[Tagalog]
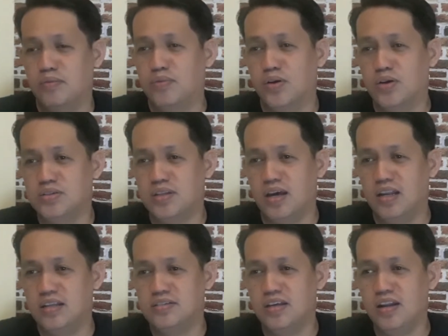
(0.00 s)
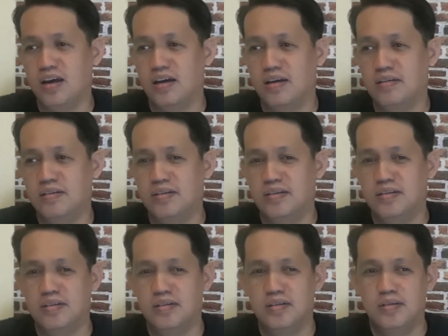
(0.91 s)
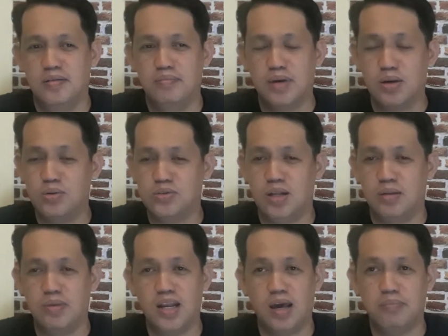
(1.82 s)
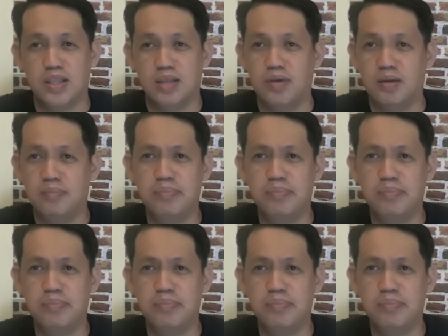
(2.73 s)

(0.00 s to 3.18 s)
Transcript: voice talent sila. Marunong sila maglapat ng mga